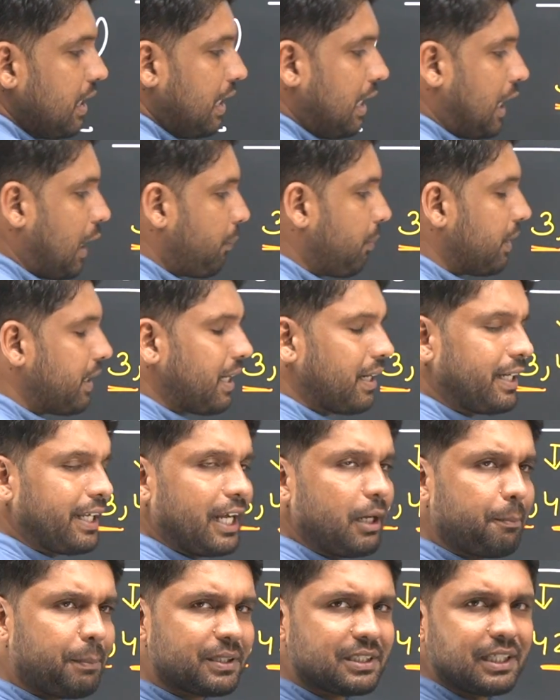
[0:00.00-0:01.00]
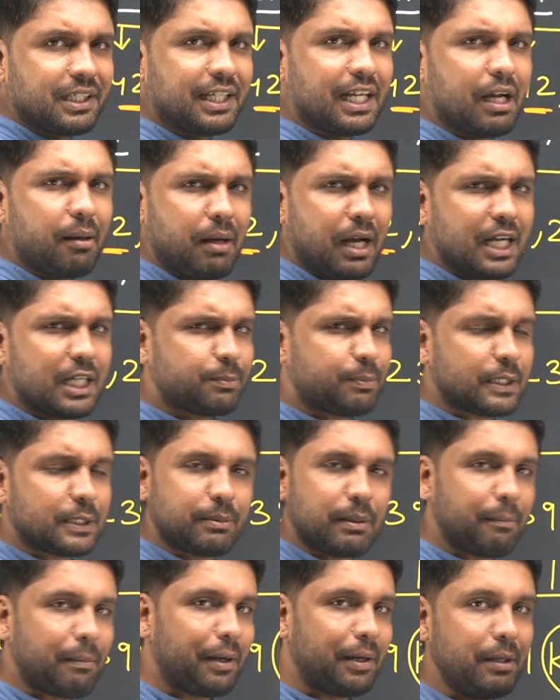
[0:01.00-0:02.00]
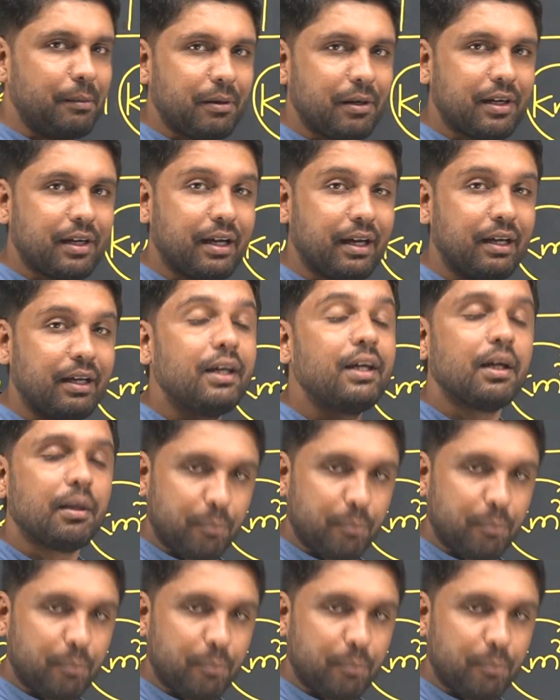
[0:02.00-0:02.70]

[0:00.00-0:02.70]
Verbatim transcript: लगभग क्या टेन परसेंट के आसपास मामला नहीं बन रहा है